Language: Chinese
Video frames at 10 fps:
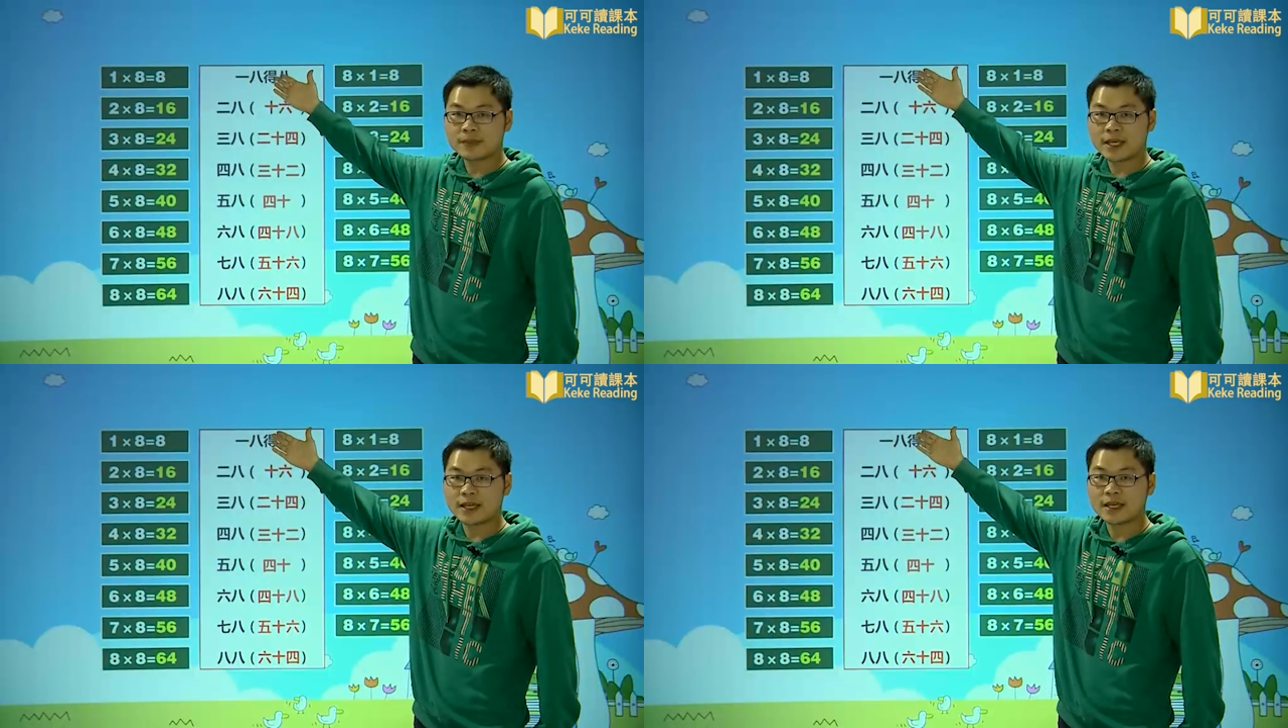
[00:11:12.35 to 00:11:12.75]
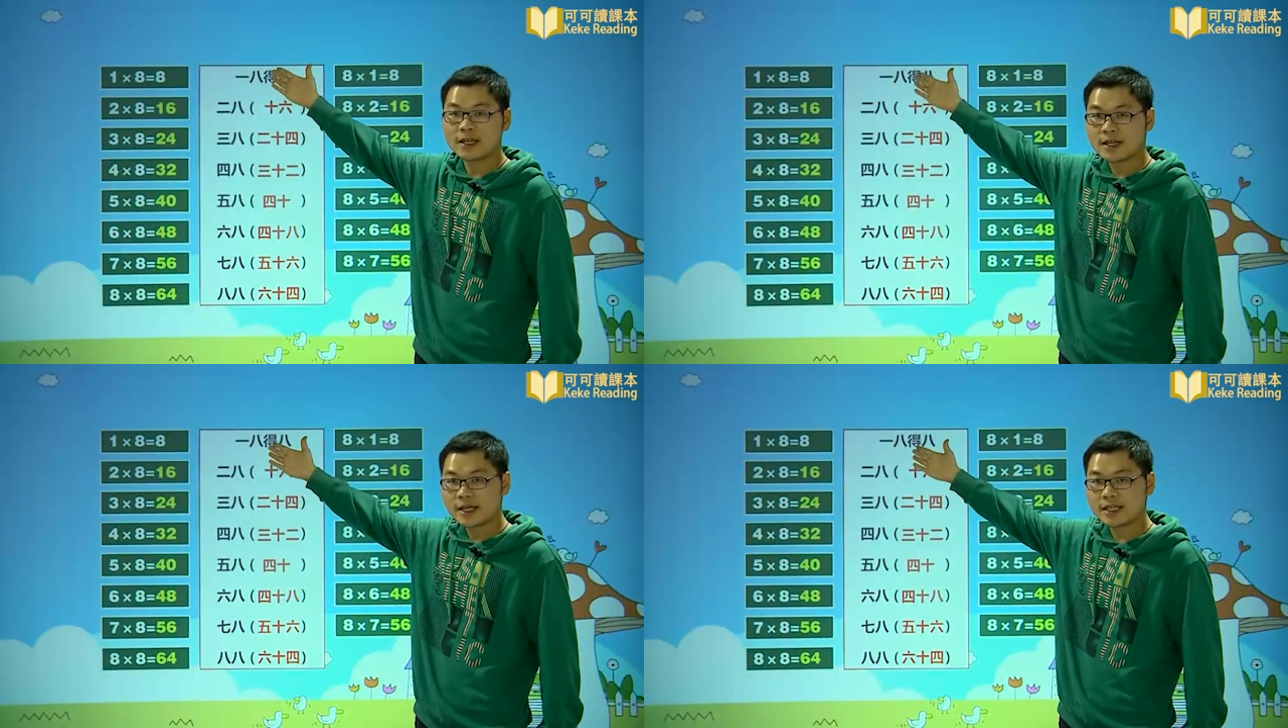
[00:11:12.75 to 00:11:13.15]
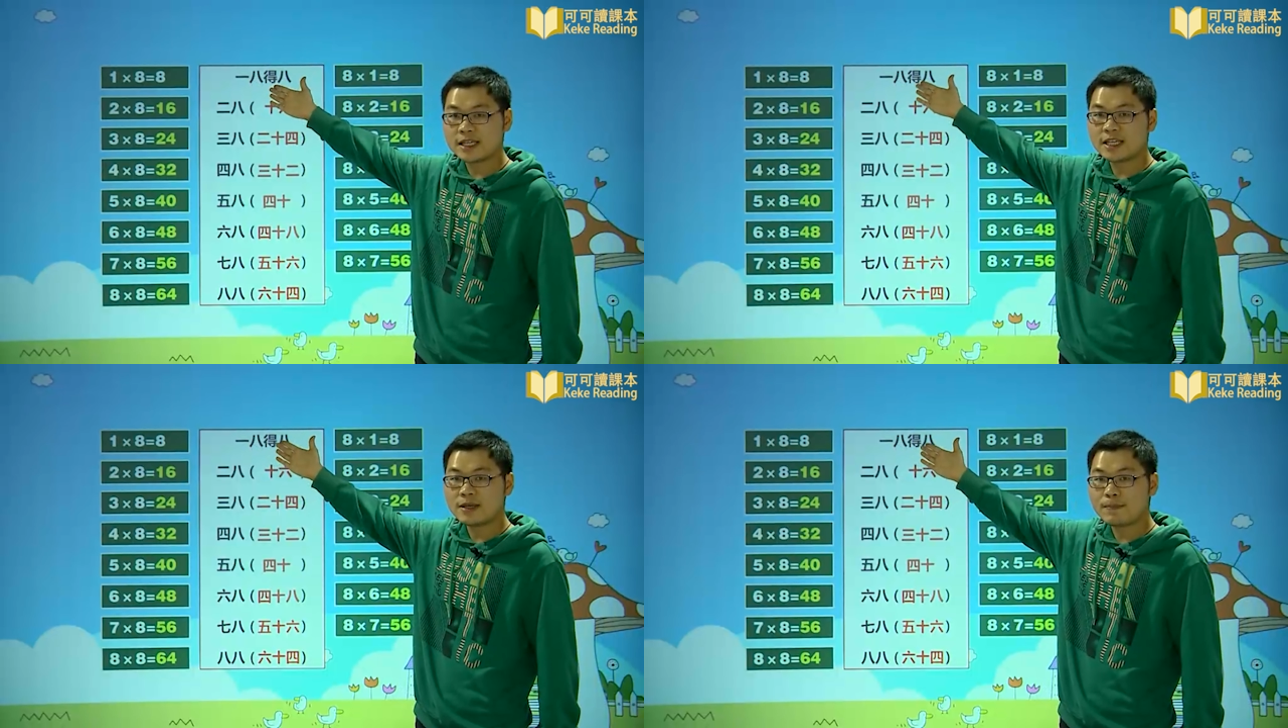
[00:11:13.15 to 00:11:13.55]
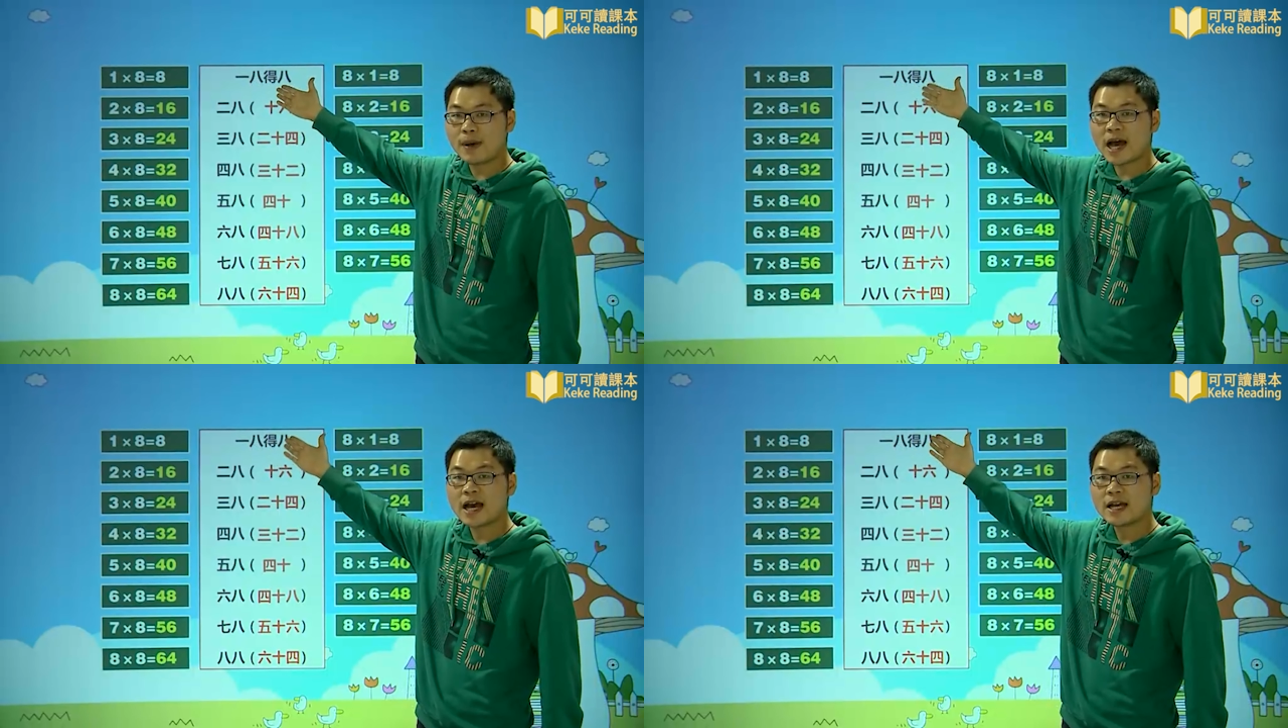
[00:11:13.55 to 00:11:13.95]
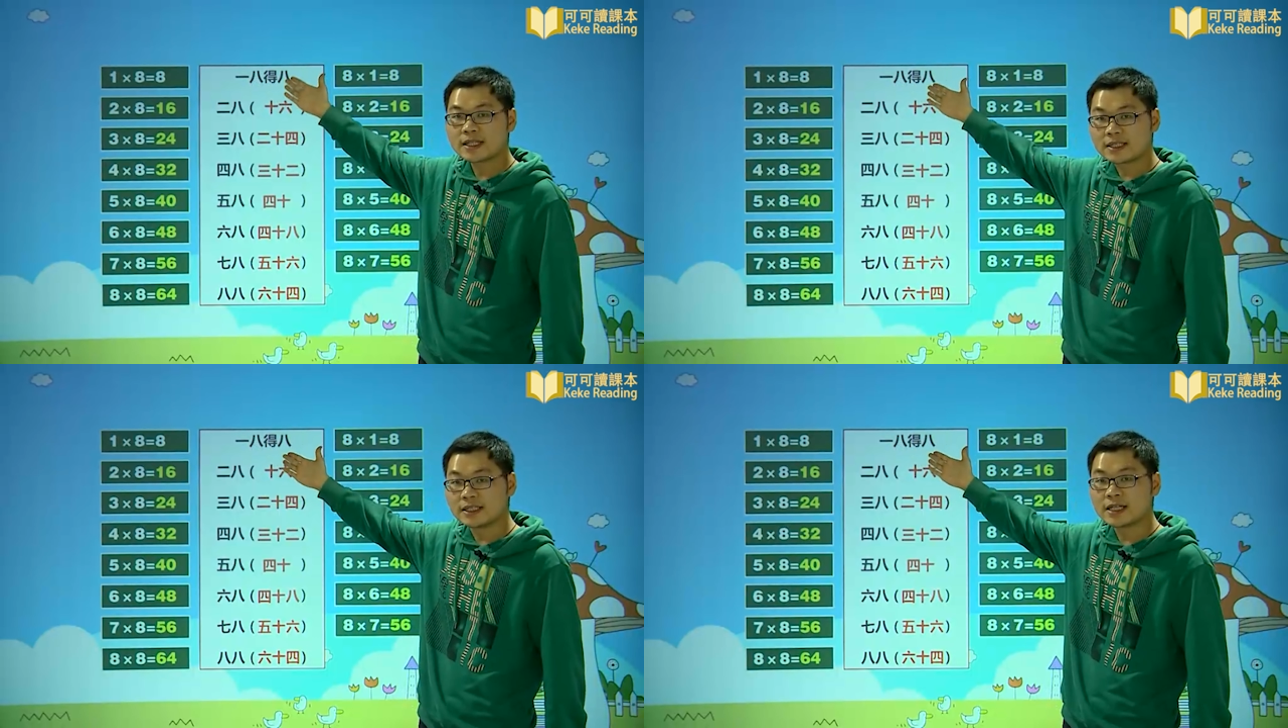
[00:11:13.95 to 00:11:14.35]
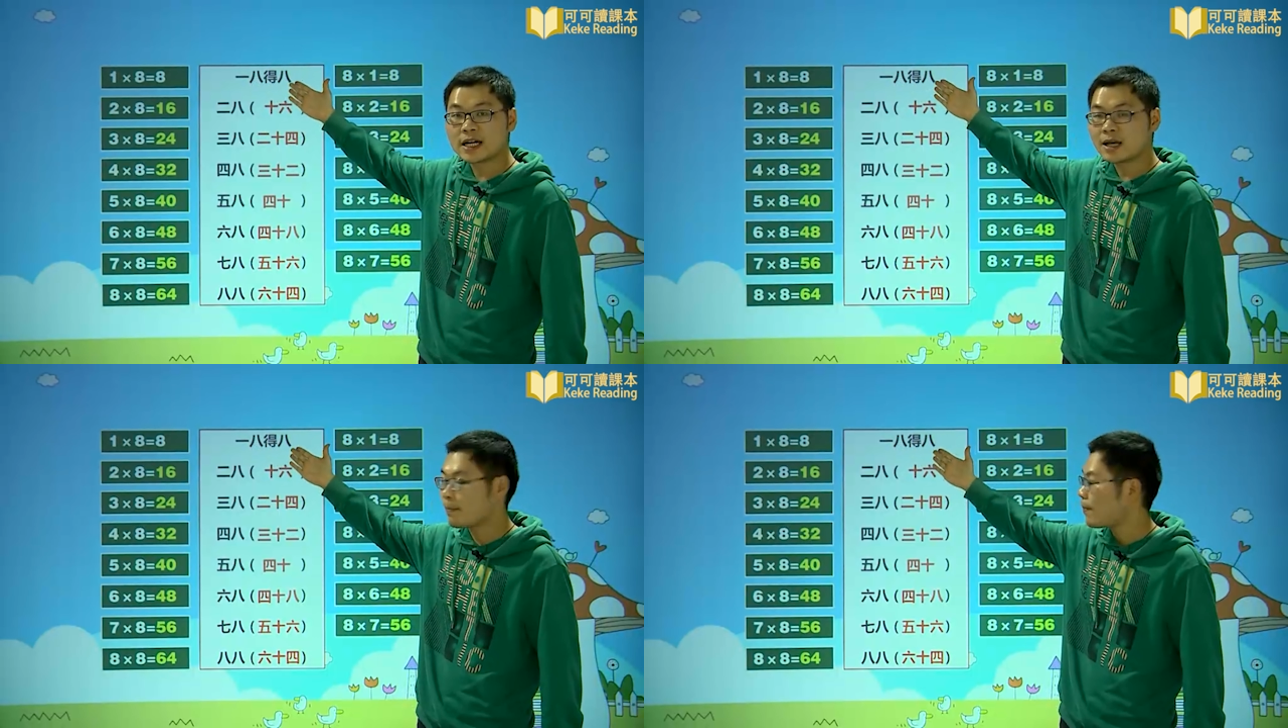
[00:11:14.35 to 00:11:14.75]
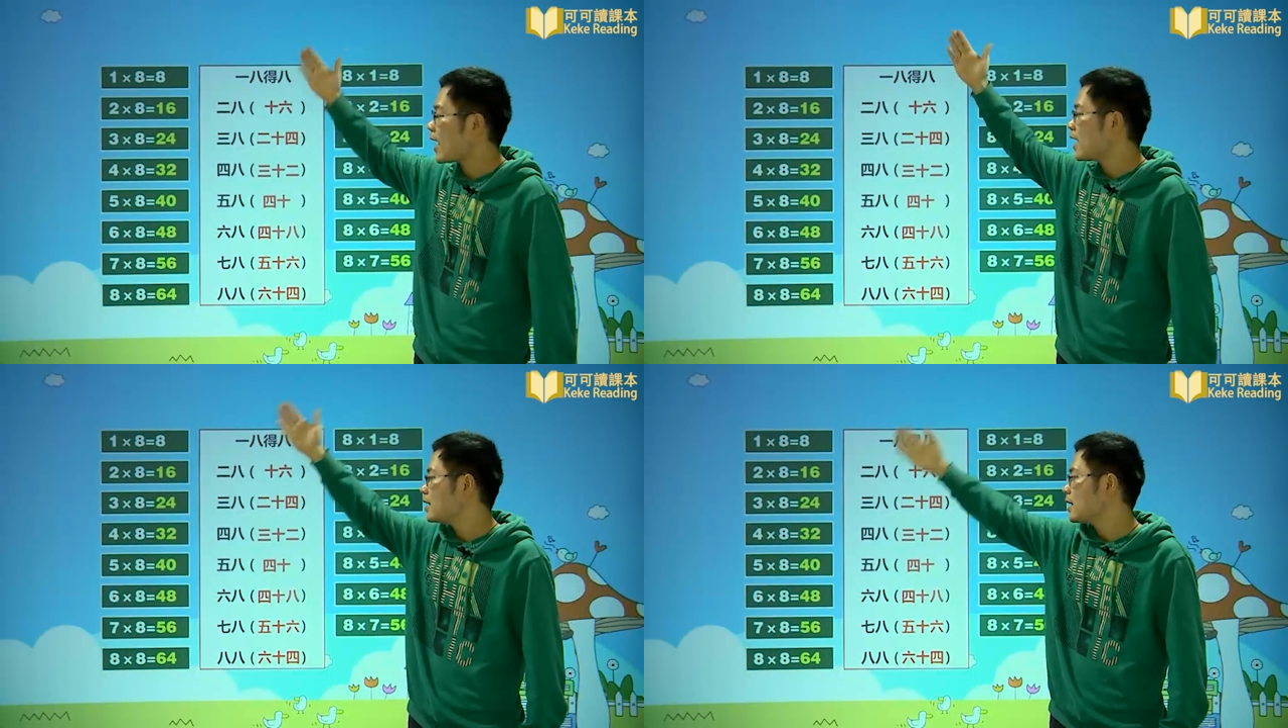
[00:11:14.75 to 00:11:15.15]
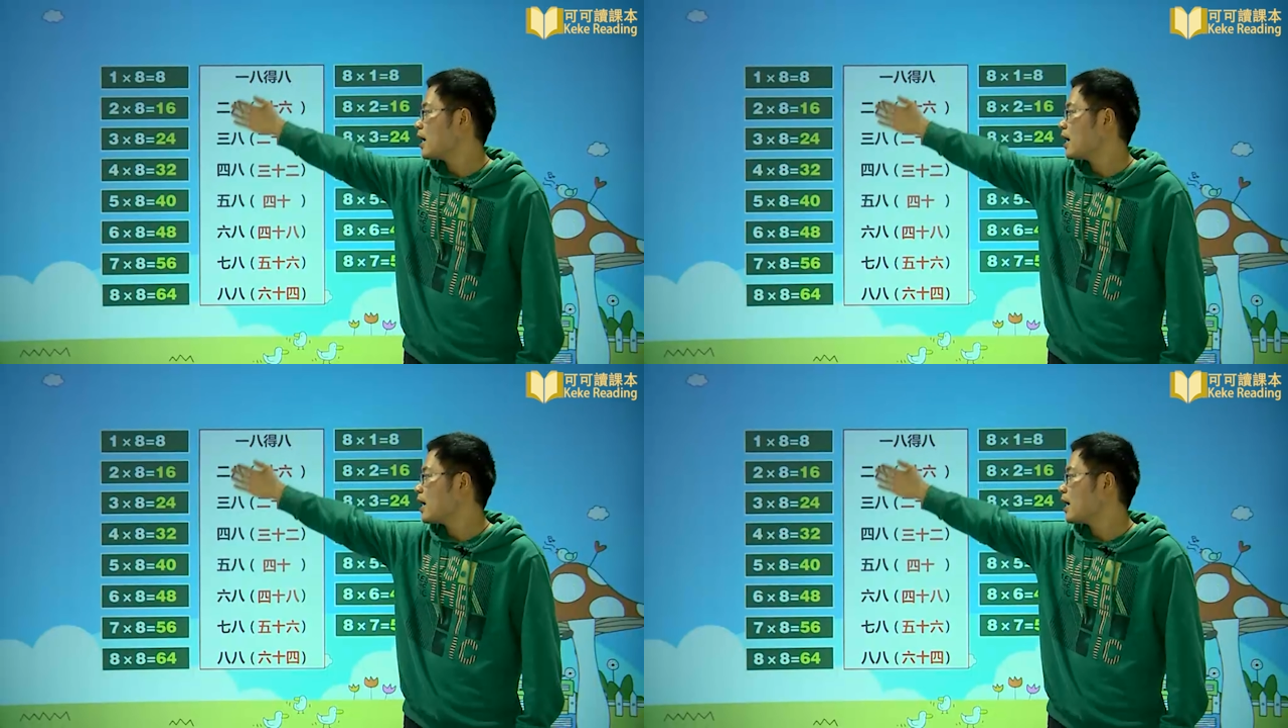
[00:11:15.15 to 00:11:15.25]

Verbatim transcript: 哎，一八得八，